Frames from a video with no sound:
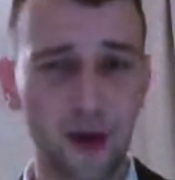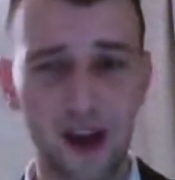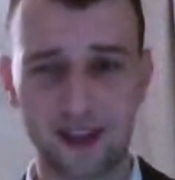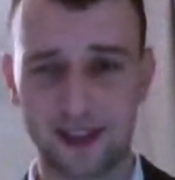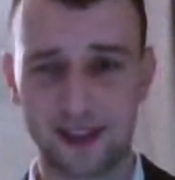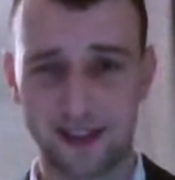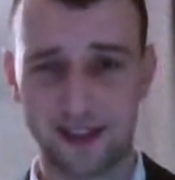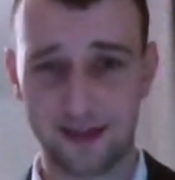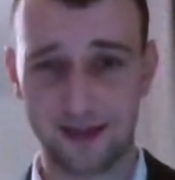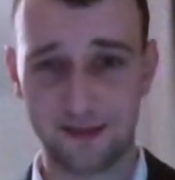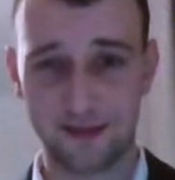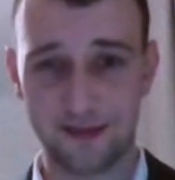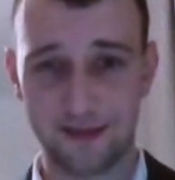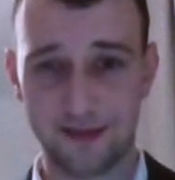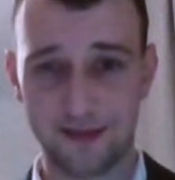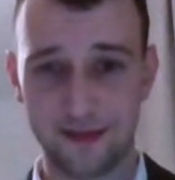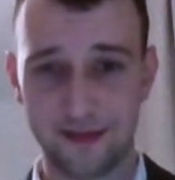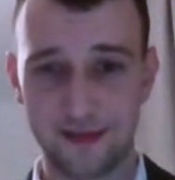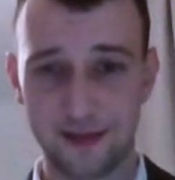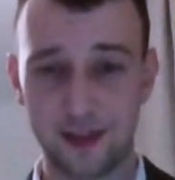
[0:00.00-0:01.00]

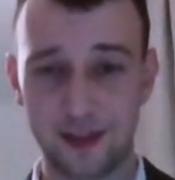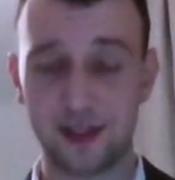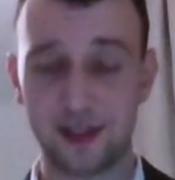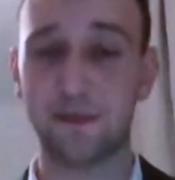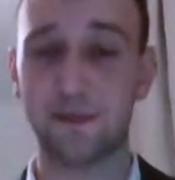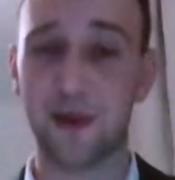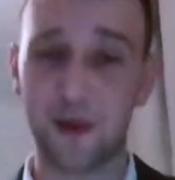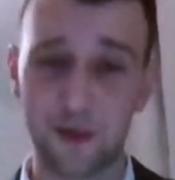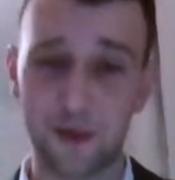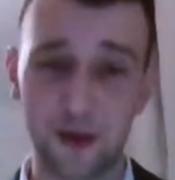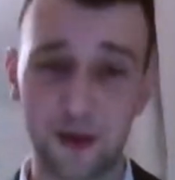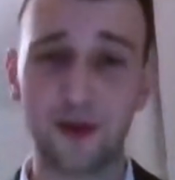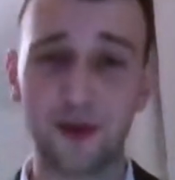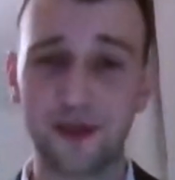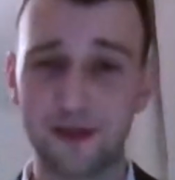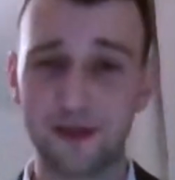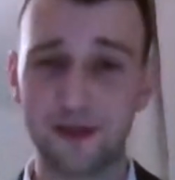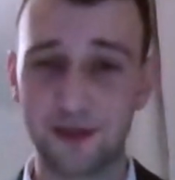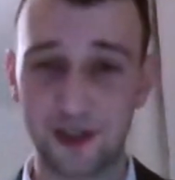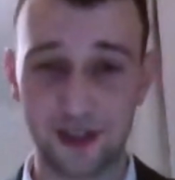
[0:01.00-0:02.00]
własnym,
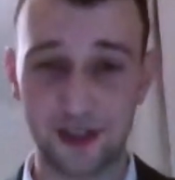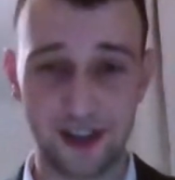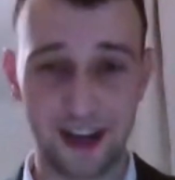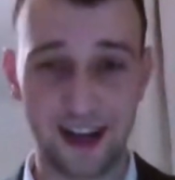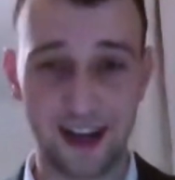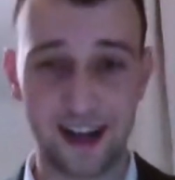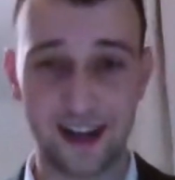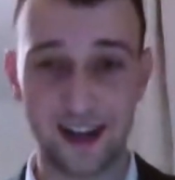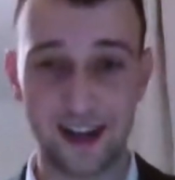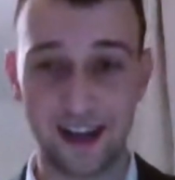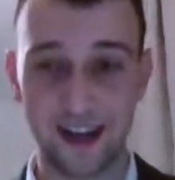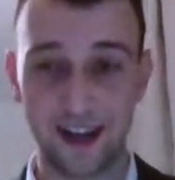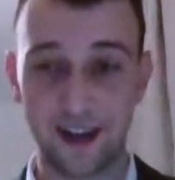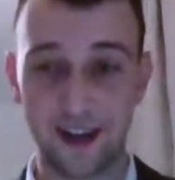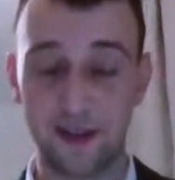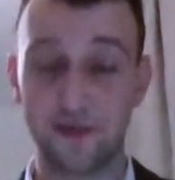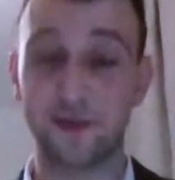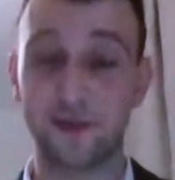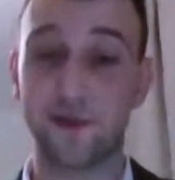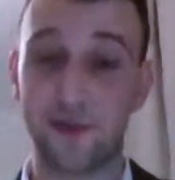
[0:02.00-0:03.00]
spełnionym śnie
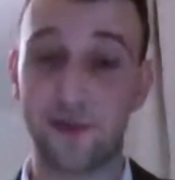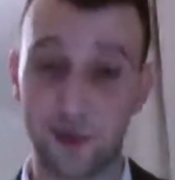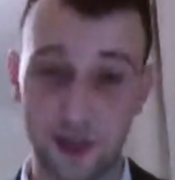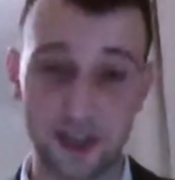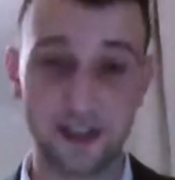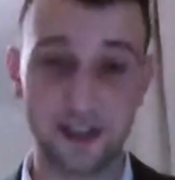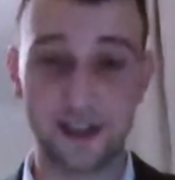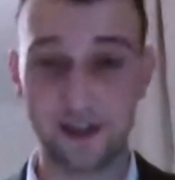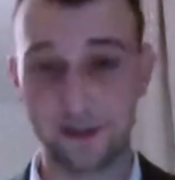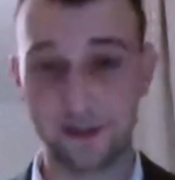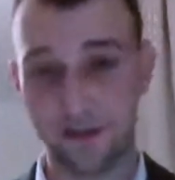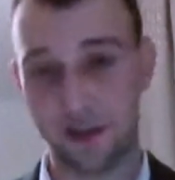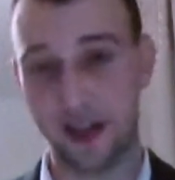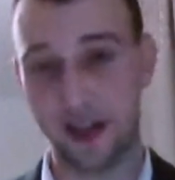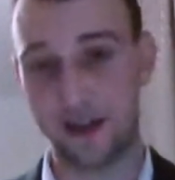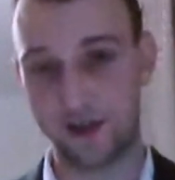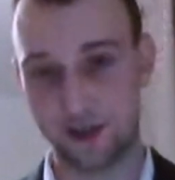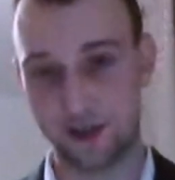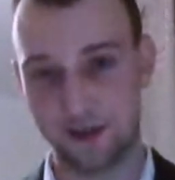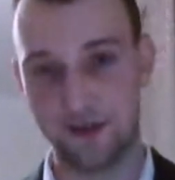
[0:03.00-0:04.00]
w XXI
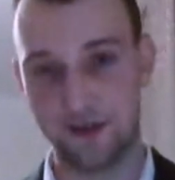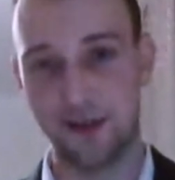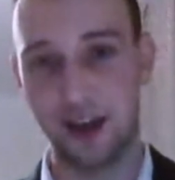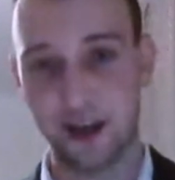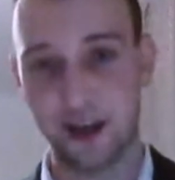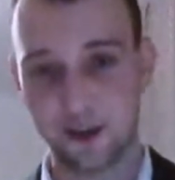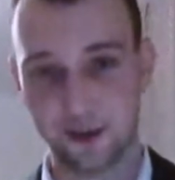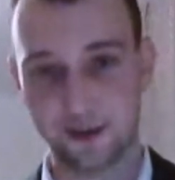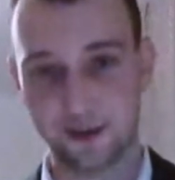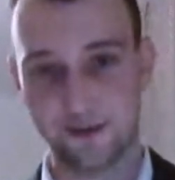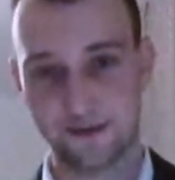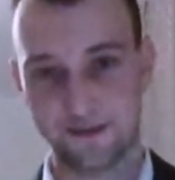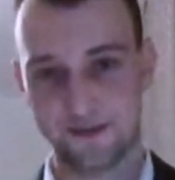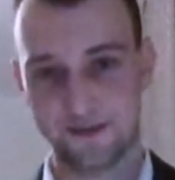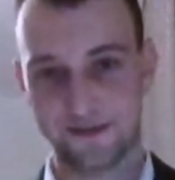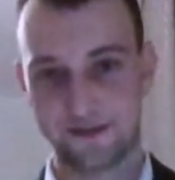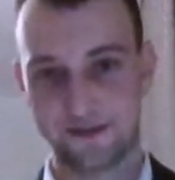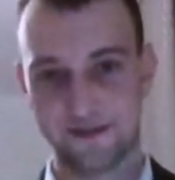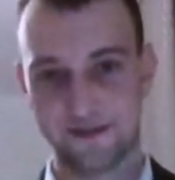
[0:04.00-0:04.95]
wieku.